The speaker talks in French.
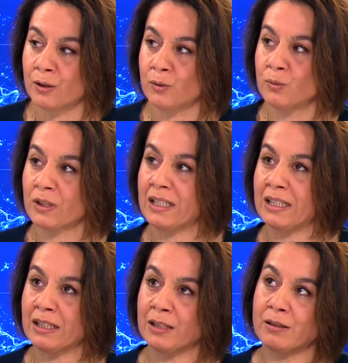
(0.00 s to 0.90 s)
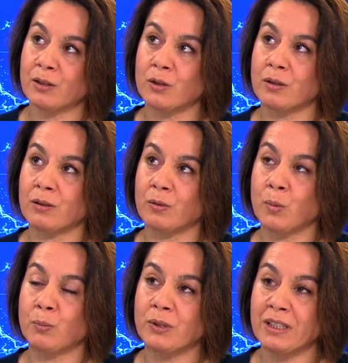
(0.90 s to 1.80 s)
donc, les,
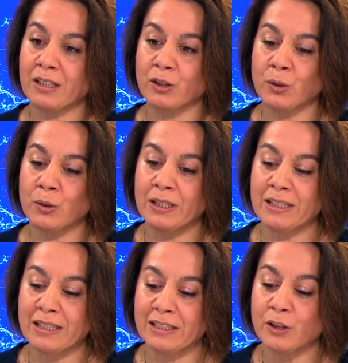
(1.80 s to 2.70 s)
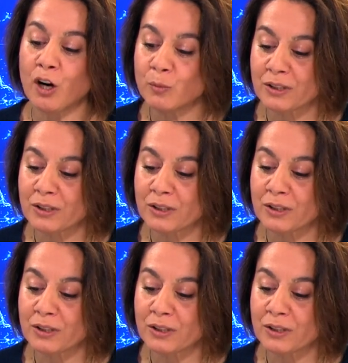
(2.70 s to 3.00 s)
on peut dire que les, les normes